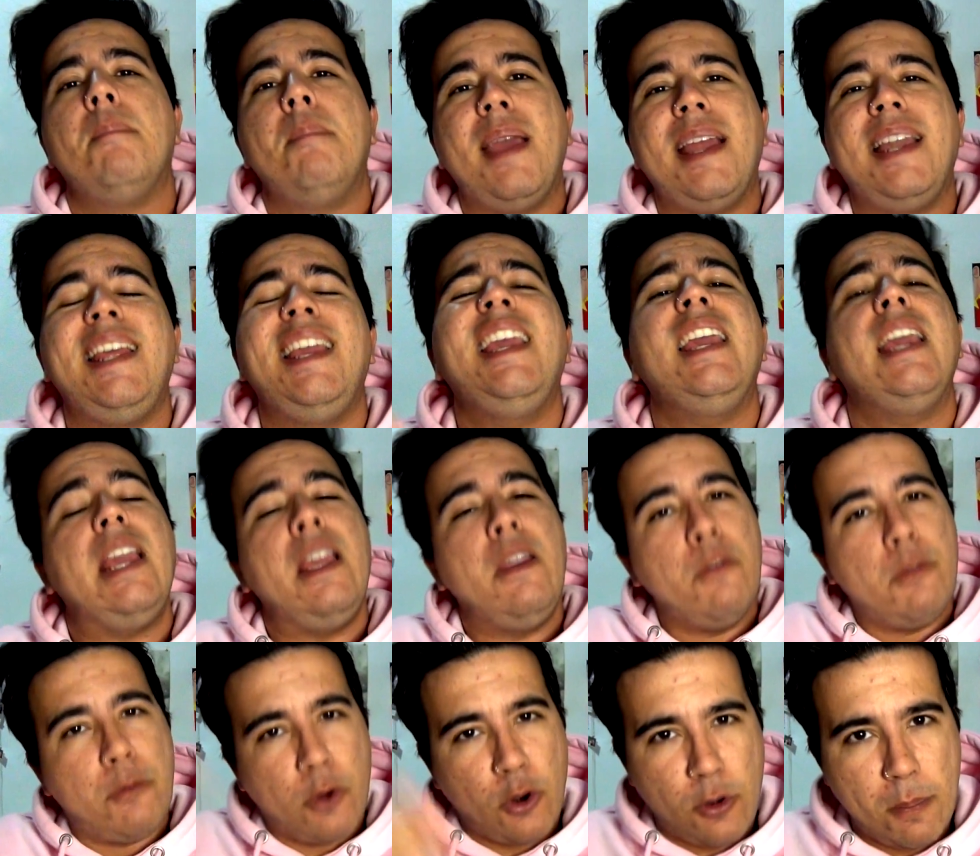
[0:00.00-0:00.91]
venir
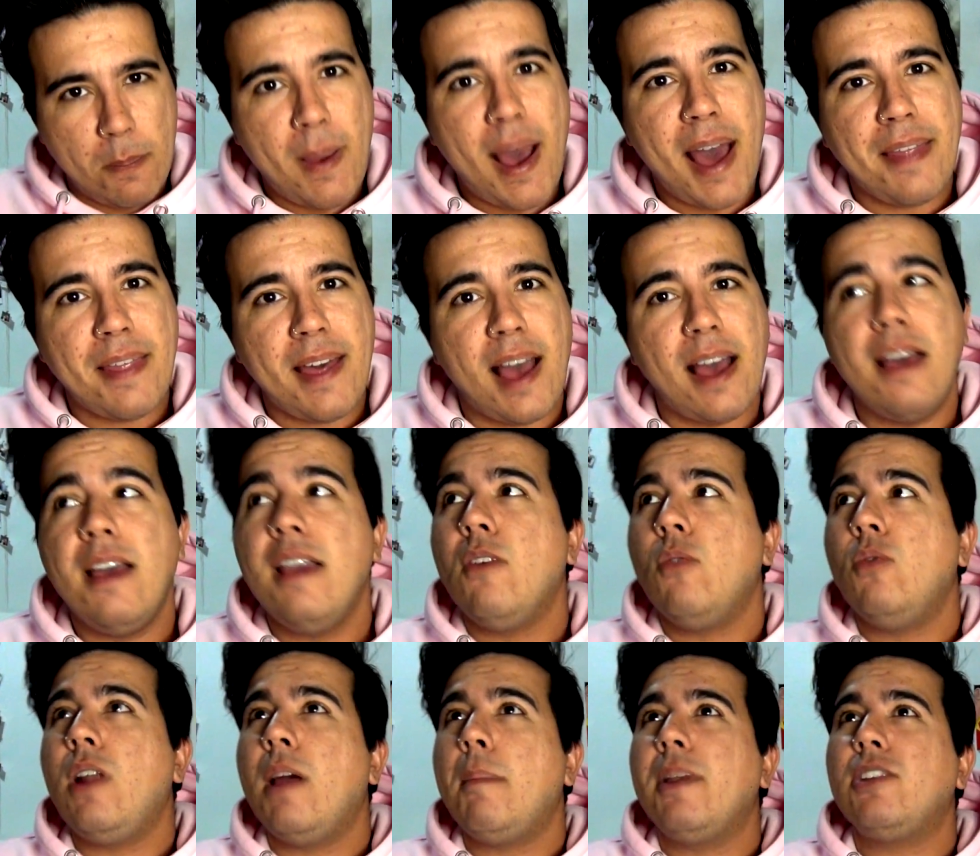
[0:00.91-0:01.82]
informada,
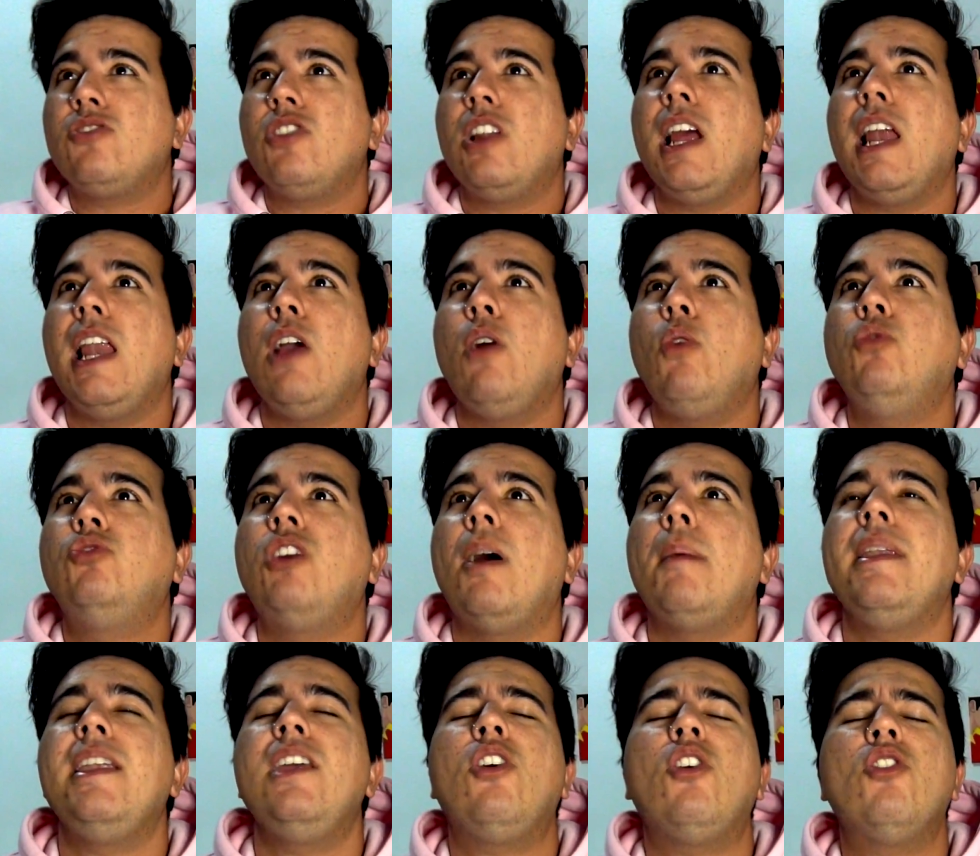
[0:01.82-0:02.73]
una persona que le gusta
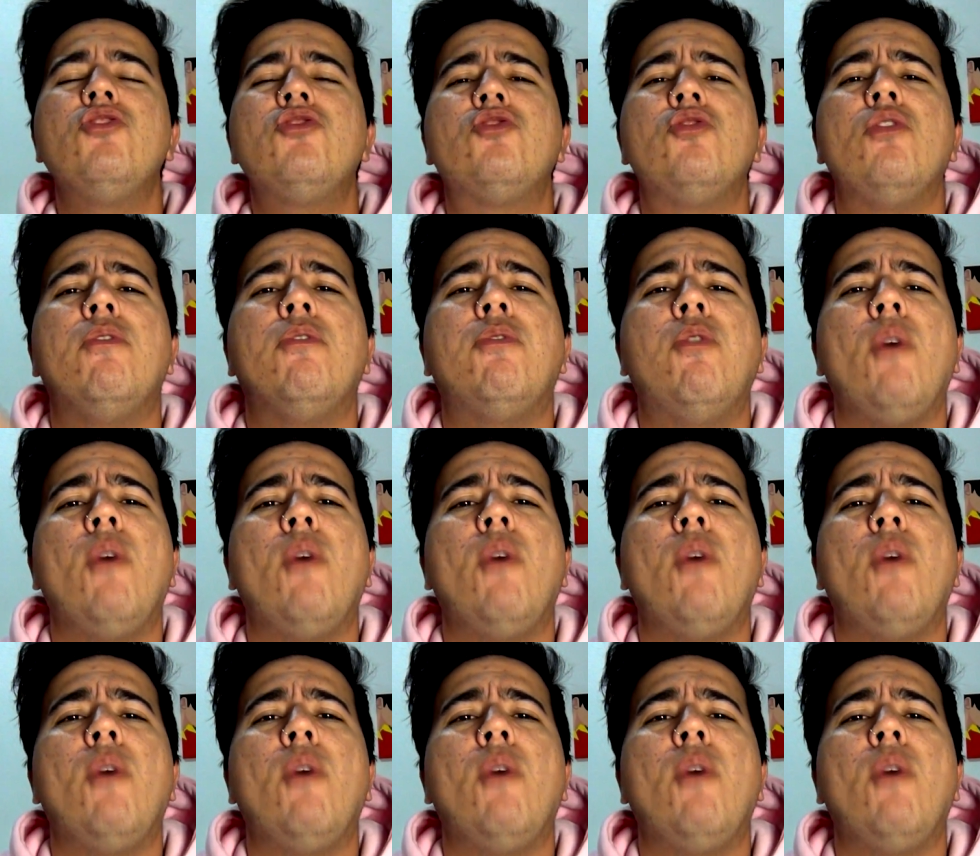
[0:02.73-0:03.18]
venir con sus